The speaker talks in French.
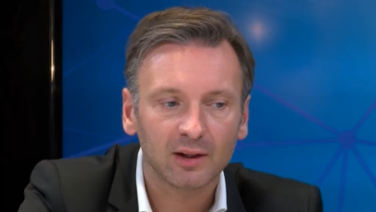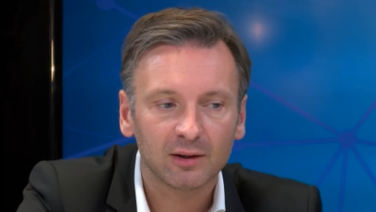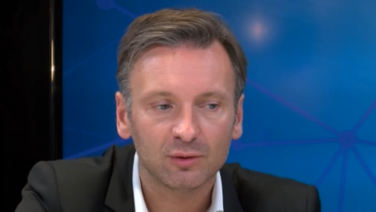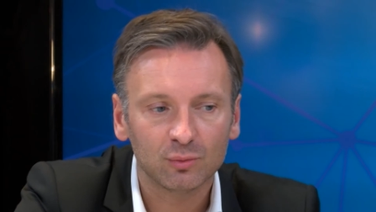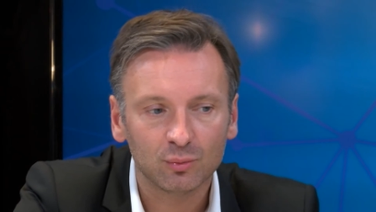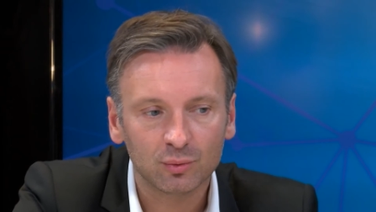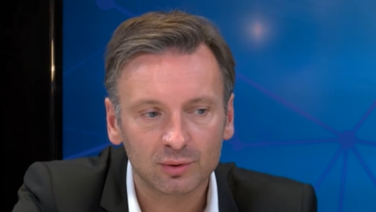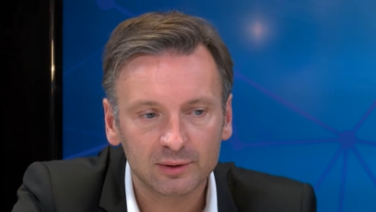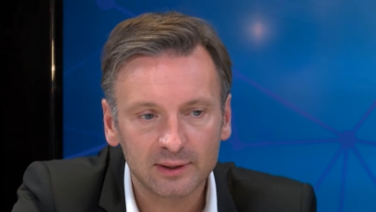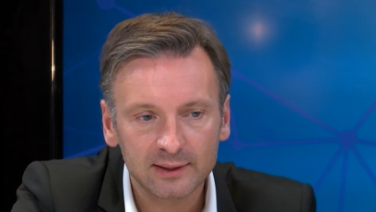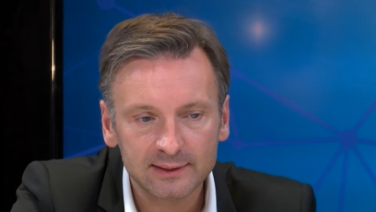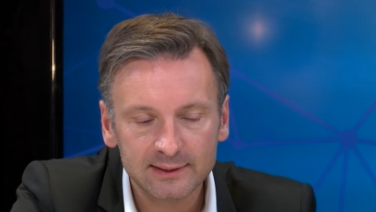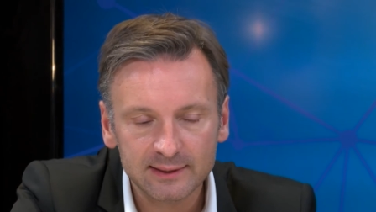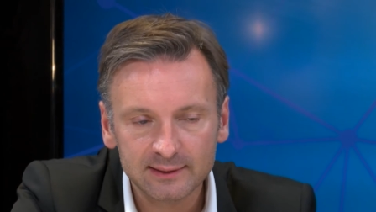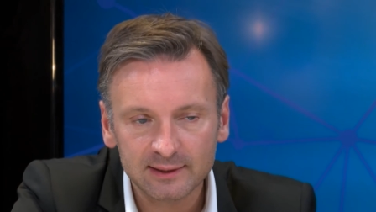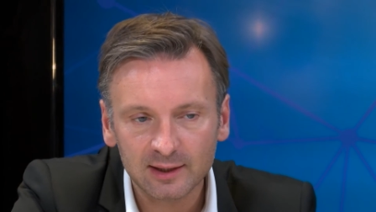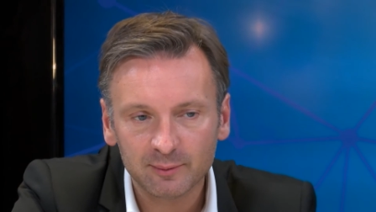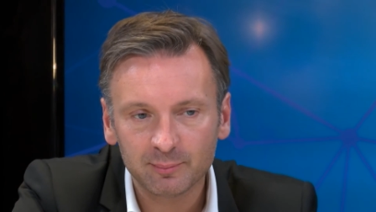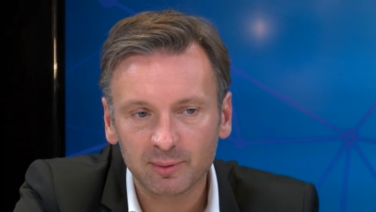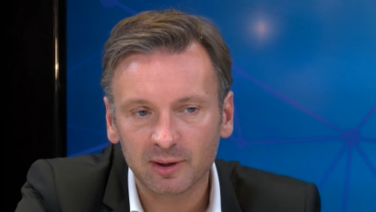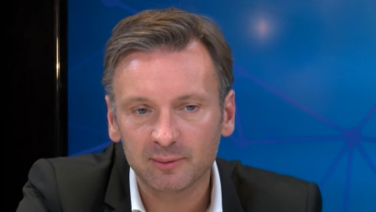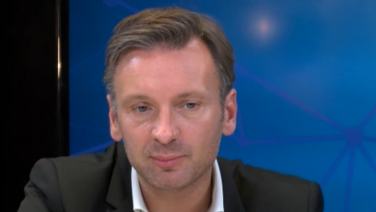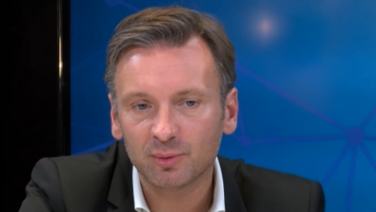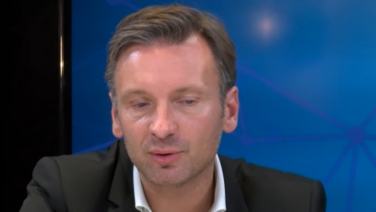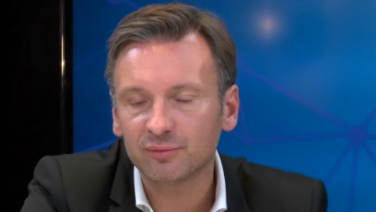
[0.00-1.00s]
Donc n'hésitez
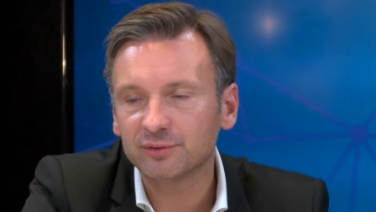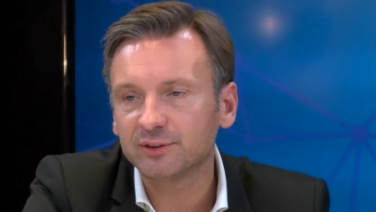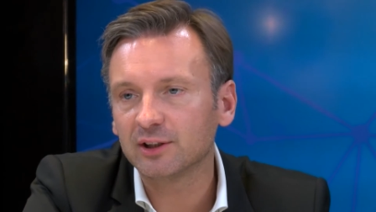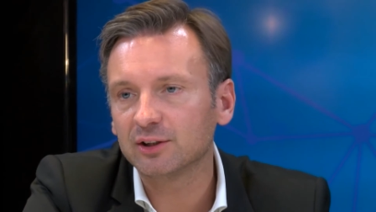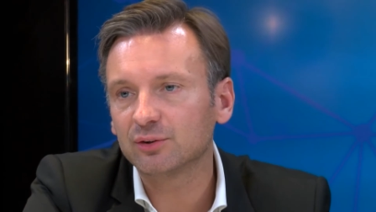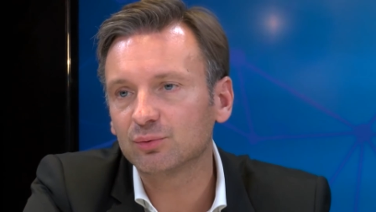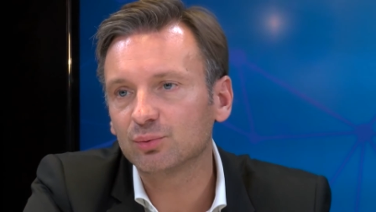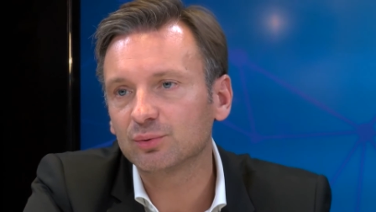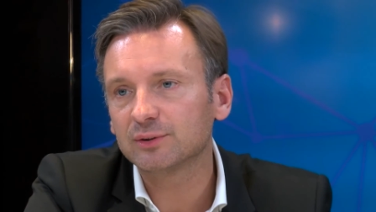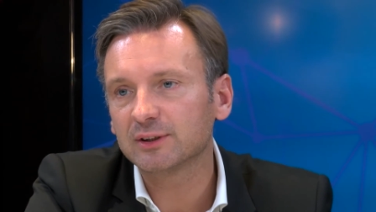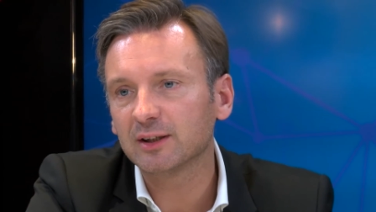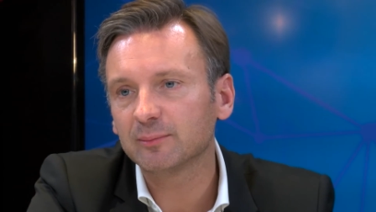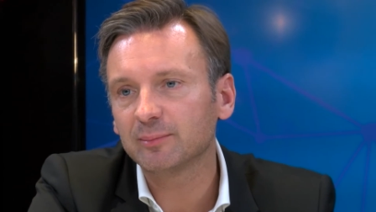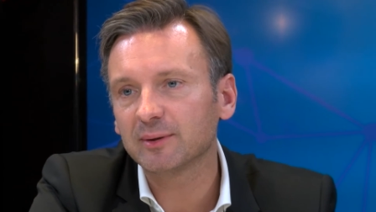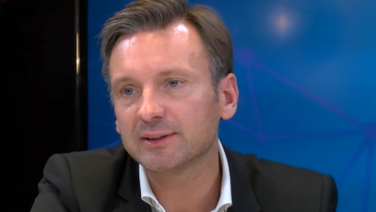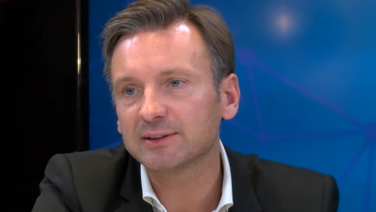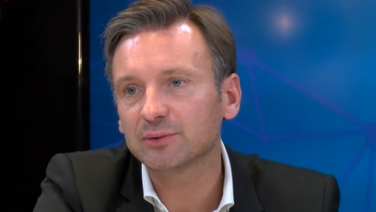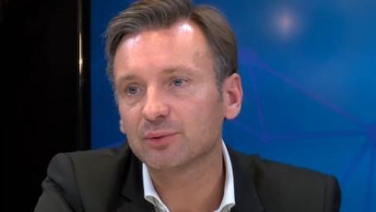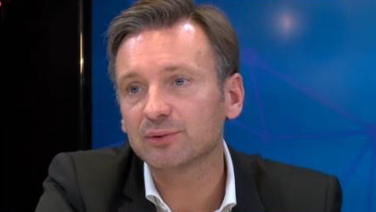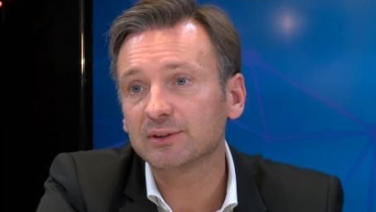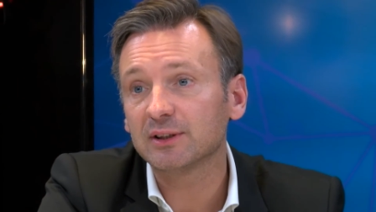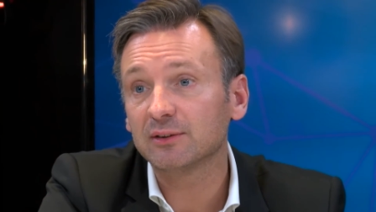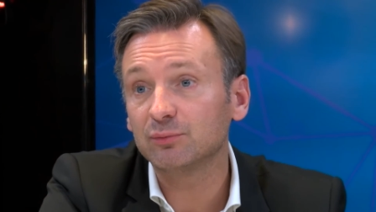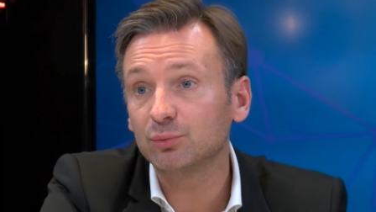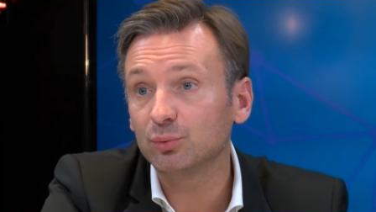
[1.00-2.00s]
pas à profiter de tout ça parce
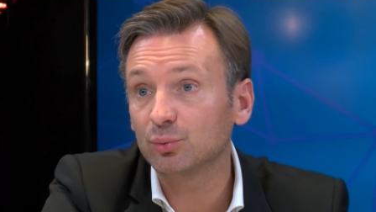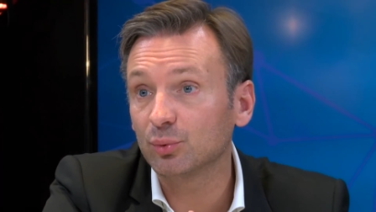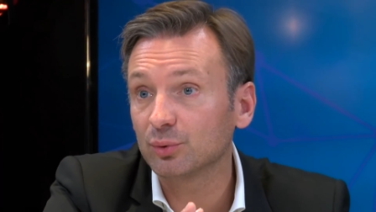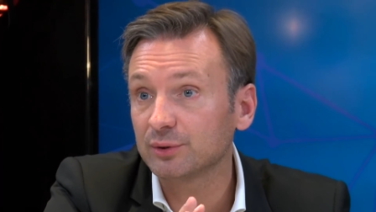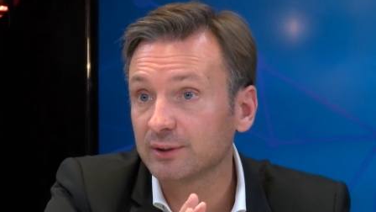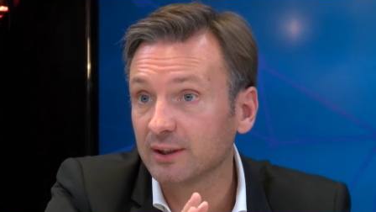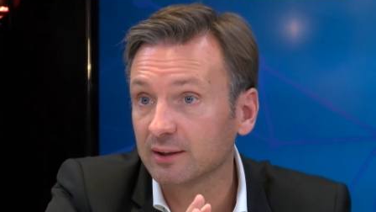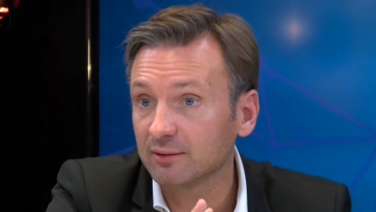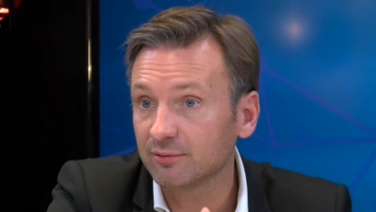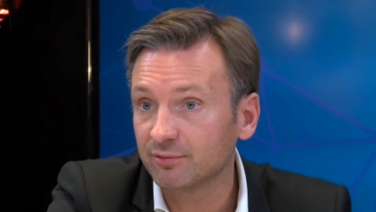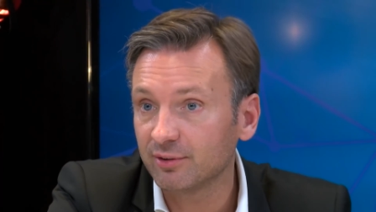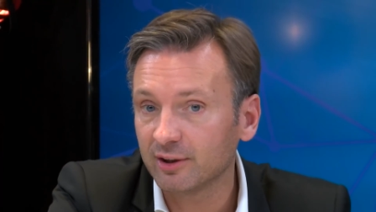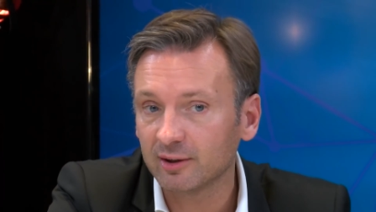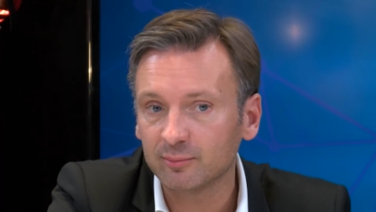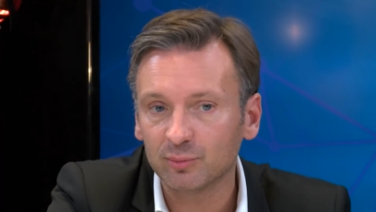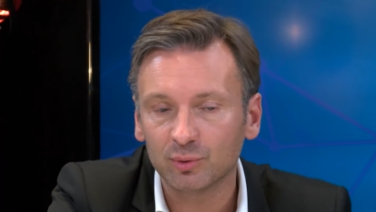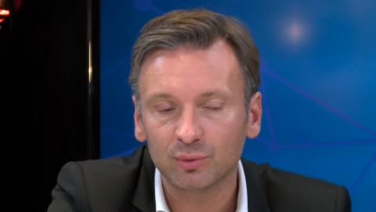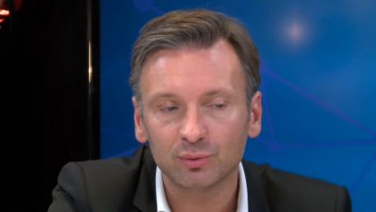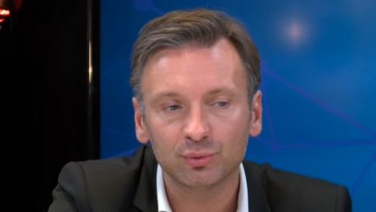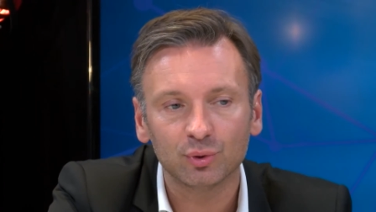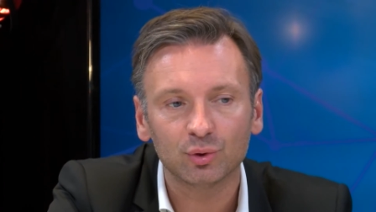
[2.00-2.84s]
que ça vous concerne vraiment.